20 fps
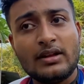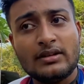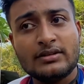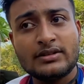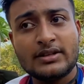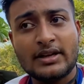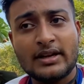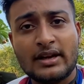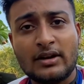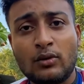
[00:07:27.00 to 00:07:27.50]

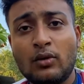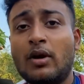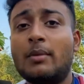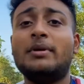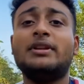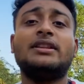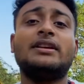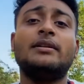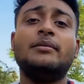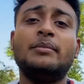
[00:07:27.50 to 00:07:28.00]
যে ও
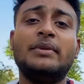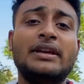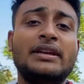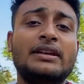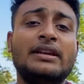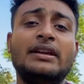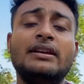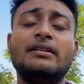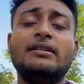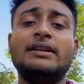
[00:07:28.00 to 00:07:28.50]
আমার থেকে
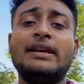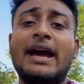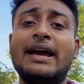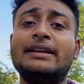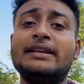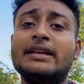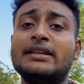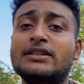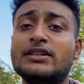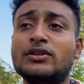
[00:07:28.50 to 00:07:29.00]
মেইনলি নাইন
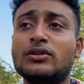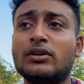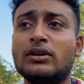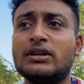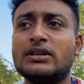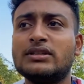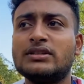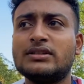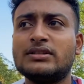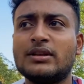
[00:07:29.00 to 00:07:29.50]
এইটি
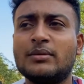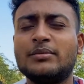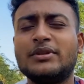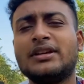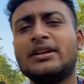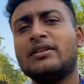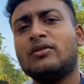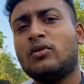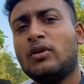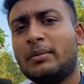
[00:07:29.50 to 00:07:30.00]
ডলার্স সামথিং
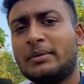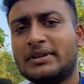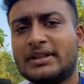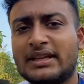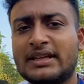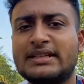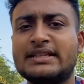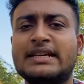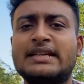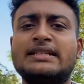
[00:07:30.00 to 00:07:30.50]
ও আমার
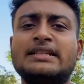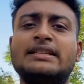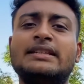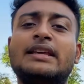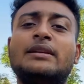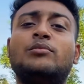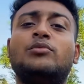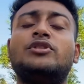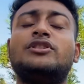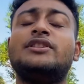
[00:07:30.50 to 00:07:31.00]
থেকে চেয়েছে
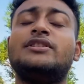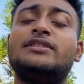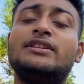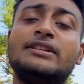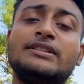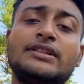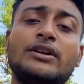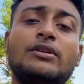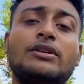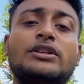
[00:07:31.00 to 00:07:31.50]
দেন বলছে
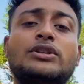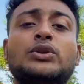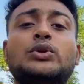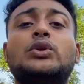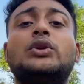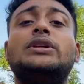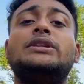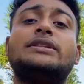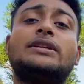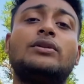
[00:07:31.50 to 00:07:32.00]
সিক্স আওয়ারের জন্য
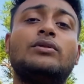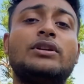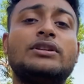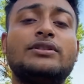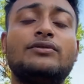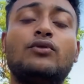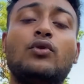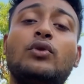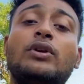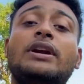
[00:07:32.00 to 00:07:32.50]
ডিসকাউন্ট আছে
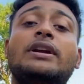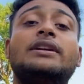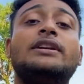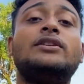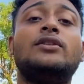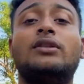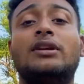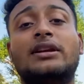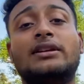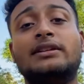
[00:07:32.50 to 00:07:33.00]
ফোর এইটি
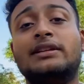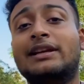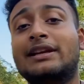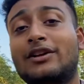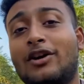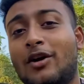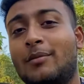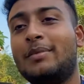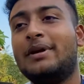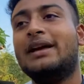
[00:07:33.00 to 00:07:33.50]
ডলার দিলেই
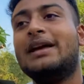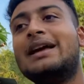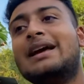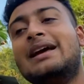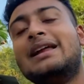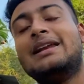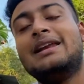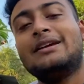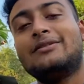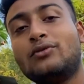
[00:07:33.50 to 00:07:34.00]
হবে
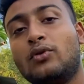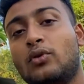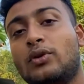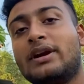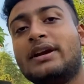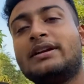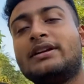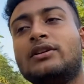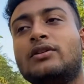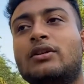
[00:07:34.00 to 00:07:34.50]
লাইক ফোর
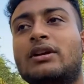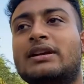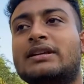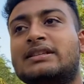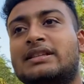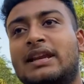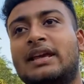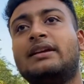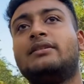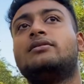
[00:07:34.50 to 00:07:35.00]
এইটি ডলার ইস
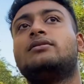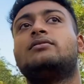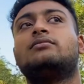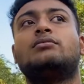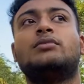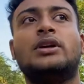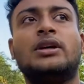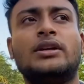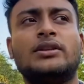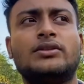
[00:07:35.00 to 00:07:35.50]
লাইক
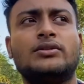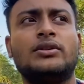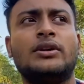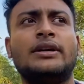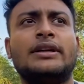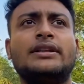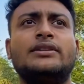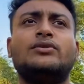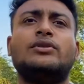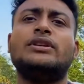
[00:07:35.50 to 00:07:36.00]

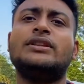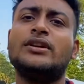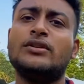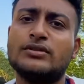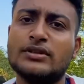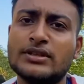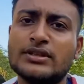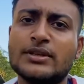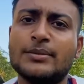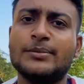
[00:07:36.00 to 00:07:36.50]
থার্টি থ্রি
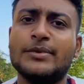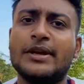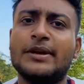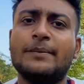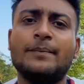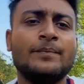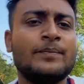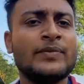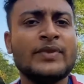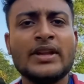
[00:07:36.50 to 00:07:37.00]
থাউজেন্ড সামথিং
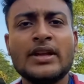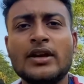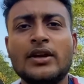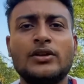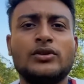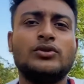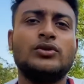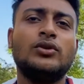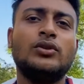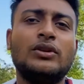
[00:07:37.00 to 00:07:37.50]

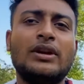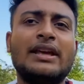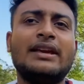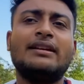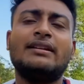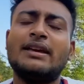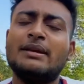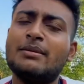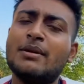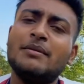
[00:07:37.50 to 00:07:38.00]
সো লাইক
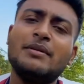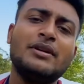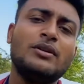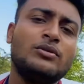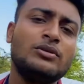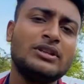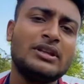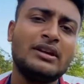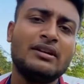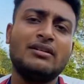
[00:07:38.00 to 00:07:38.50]
এভাবেই
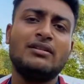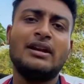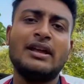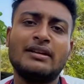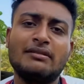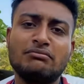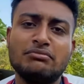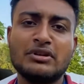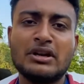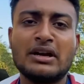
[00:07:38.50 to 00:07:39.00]
ওদের লাইক
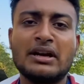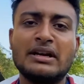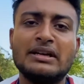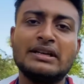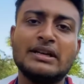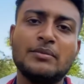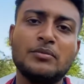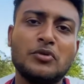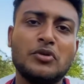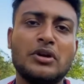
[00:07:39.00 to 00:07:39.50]
টাকা
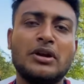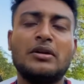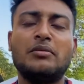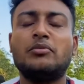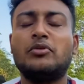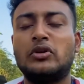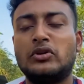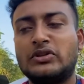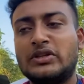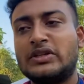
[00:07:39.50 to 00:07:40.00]
ইনকাম করার
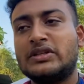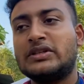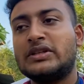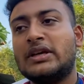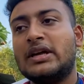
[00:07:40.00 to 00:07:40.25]
প্রসেস